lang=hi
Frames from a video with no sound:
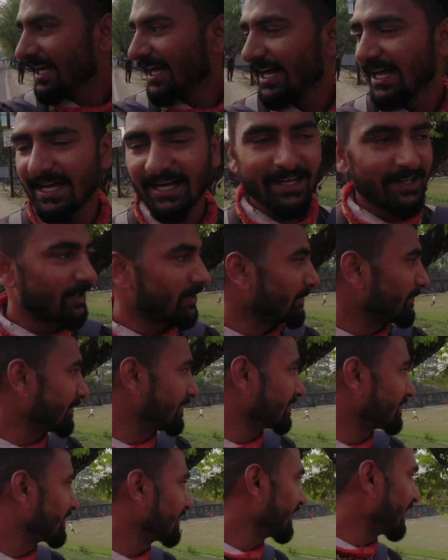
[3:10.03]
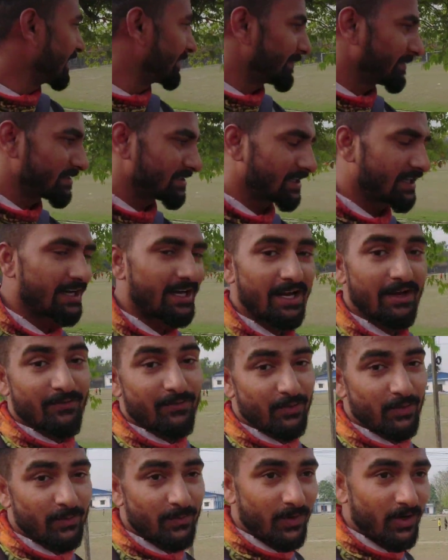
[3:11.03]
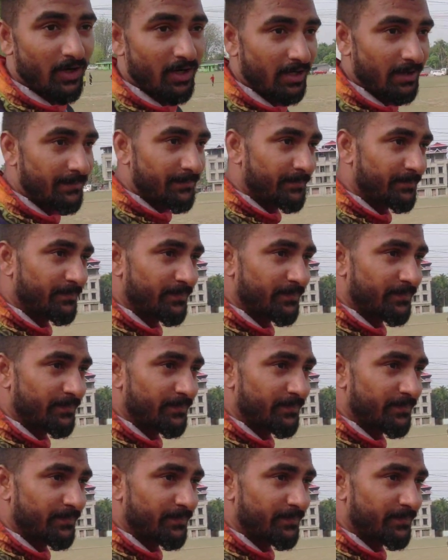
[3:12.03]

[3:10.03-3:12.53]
रहा है और पीछे यहाँ पे चल रहा है फुटबॉल